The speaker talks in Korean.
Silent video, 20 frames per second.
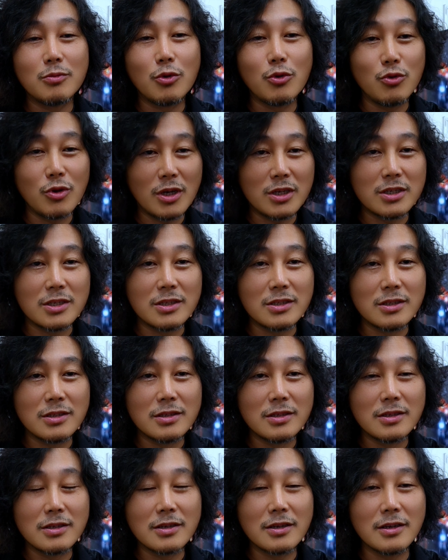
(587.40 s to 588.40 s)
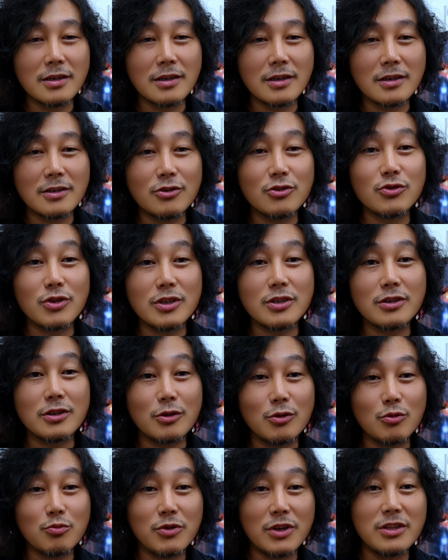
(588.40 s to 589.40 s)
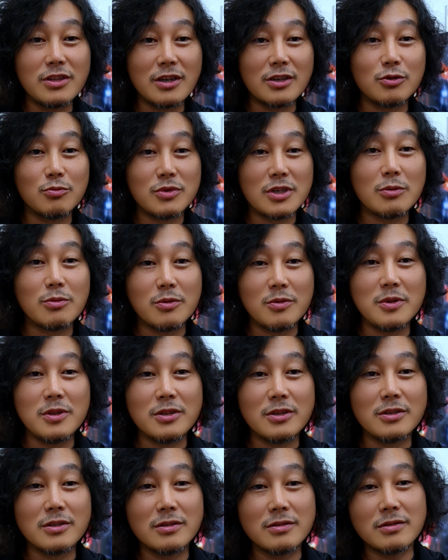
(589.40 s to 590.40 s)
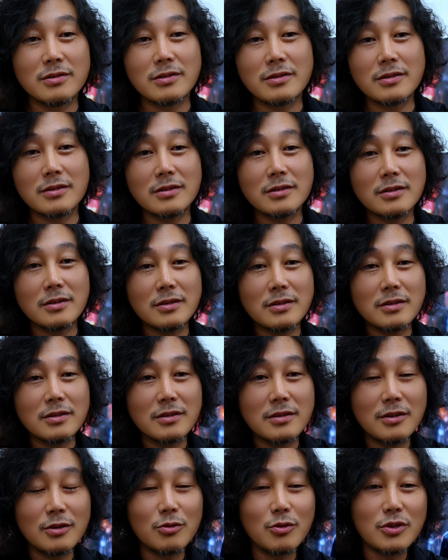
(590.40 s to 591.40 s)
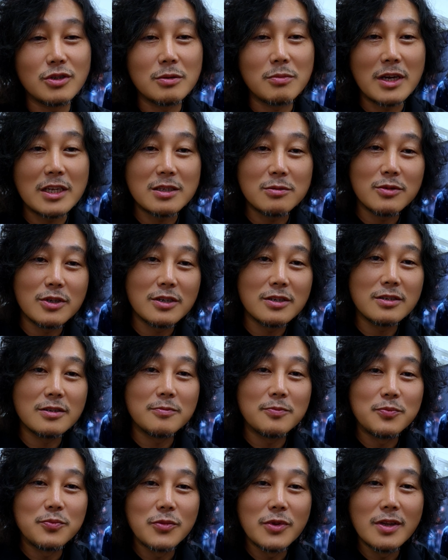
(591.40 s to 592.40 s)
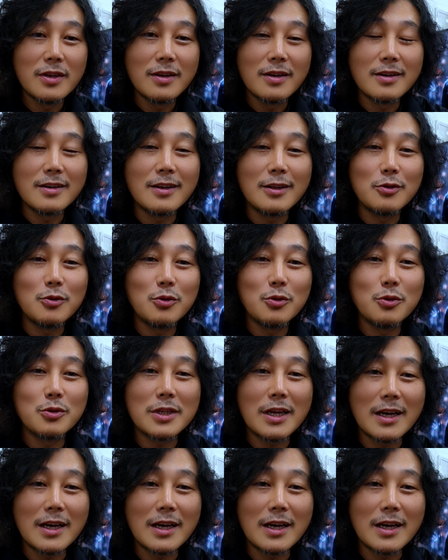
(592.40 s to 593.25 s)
보유하는 어, 그 중에서 그래도 브랜드가 좀 제법 있는 그리고 이제 마지막에는 그래도